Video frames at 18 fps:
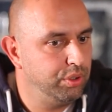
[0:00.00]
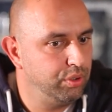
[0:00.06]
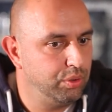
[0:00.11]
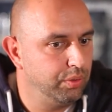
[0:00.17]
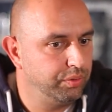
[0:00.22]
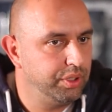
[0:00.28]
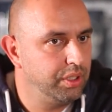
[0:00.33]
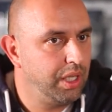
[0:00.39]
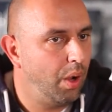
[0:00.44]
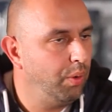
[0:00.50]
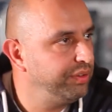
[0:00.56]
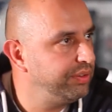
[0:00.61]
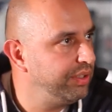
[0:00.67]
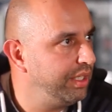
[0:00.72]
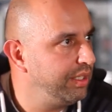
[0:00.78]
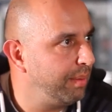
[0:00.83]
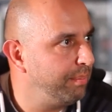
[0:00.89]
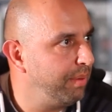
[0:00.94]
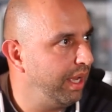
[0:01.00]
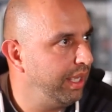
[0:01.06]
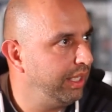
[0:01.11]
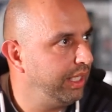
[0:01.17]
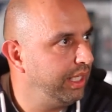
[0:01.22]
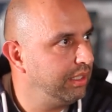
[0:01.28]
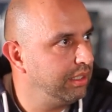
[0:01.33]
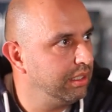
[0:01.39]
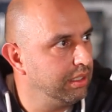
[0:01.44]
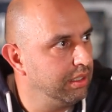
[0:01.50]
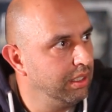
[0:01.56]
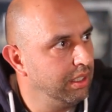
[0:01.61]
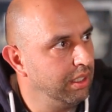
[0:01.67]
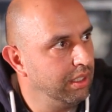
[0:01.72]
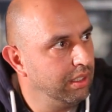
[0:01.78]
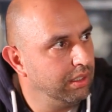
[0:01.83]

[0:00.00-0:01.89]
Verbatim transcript: Ich durfte den Ausländer beiräten,